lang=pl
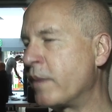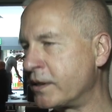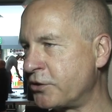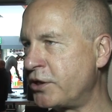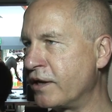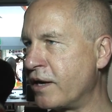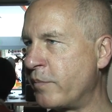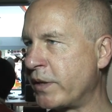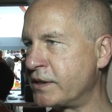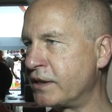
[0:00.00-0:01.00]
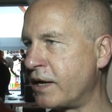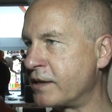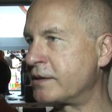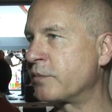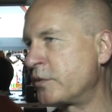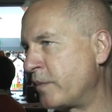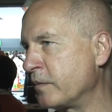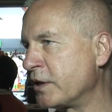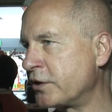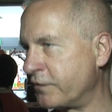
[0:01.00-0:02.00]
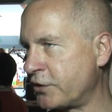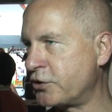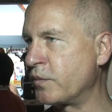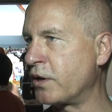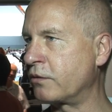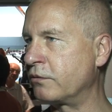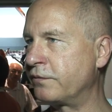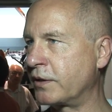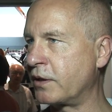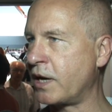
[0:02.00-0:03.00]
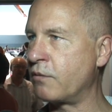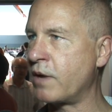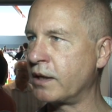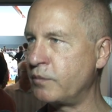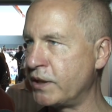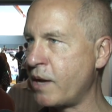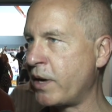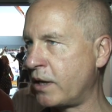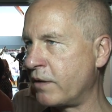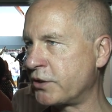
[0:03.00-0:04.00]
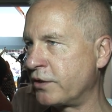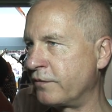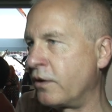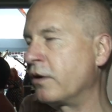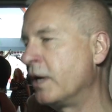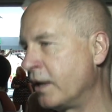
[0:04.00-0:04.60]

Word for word: Bardzo silne reprezentacje. Przypomnę, że w zeszłym roku wygrała gmina Bakałarzewo.